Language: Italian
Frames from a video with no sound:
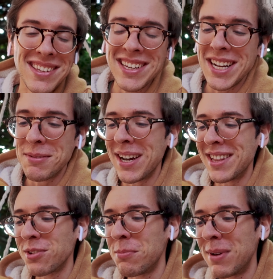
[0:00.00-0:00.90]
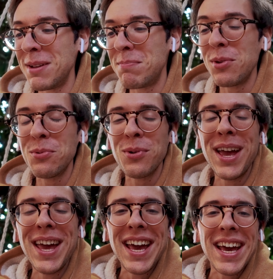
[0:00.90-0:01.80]
dire, ma insomma di più.
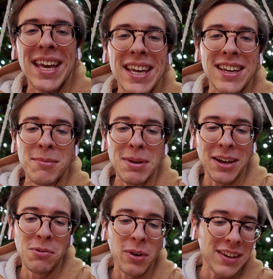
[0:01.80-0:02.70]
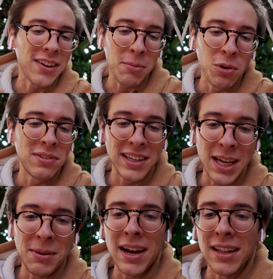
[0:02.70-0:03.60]
E vabbè, comunque te fai molte
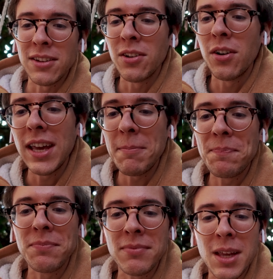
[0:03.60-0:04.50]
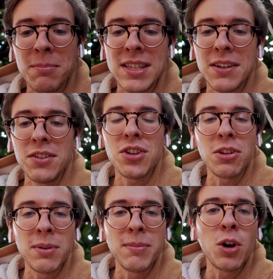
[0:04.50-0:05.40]
chiamate, no? E mh, mm, mi stavi
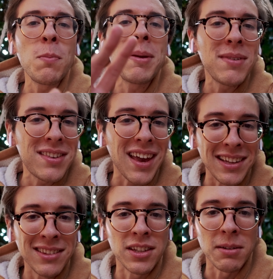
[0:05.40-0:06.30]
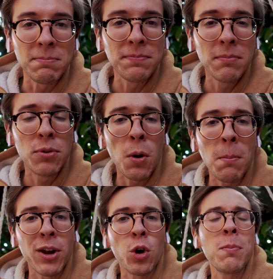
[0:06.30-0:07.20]
dicendo prima come mi senti più o
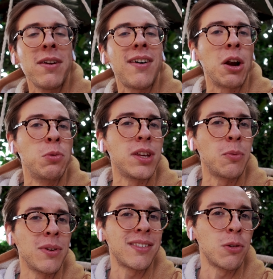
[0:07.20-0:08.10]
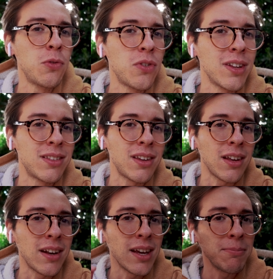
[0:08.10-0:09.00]
meno, come valuti queste
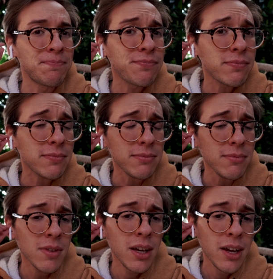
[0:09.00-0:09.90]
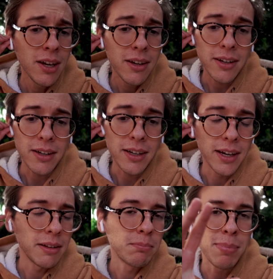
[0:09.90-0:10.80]
cuffiettine?
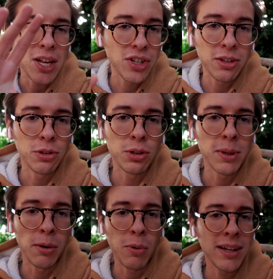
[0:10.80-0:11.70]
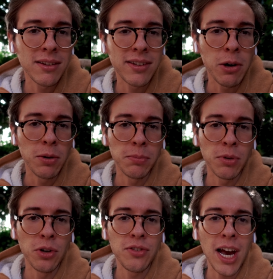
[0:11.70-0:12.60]
Eh, budget ho detto prima, 40 euro più o
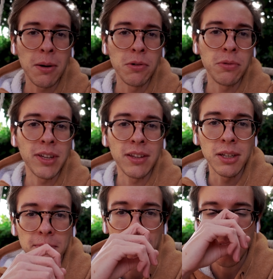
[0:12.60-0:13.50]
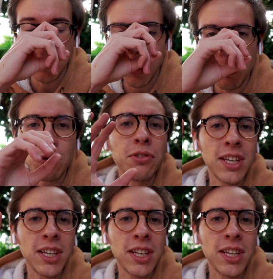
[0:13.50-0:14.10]
meno siamo, quindi se uno